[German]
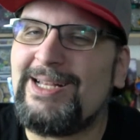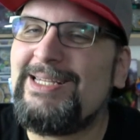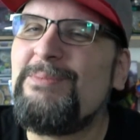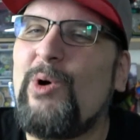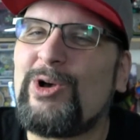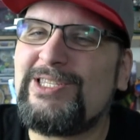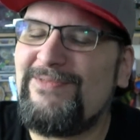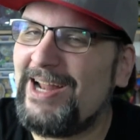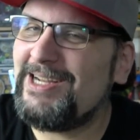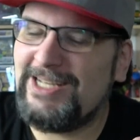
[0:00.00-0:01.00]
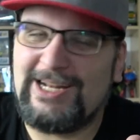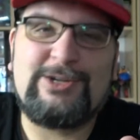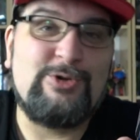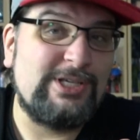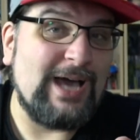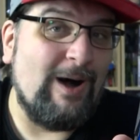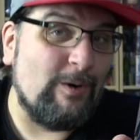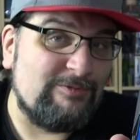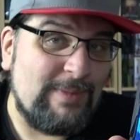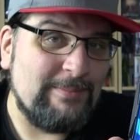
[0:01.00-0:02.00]
die Box werdet ihr natürlich auch
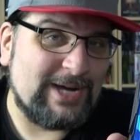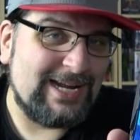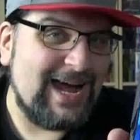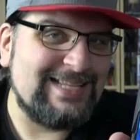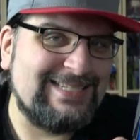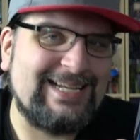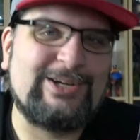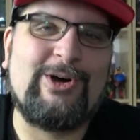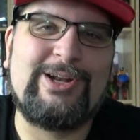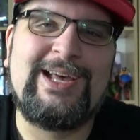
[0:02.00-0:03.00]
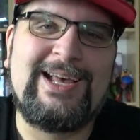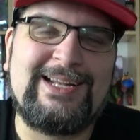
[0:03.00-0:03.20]
auf meinem Kanal sehen können,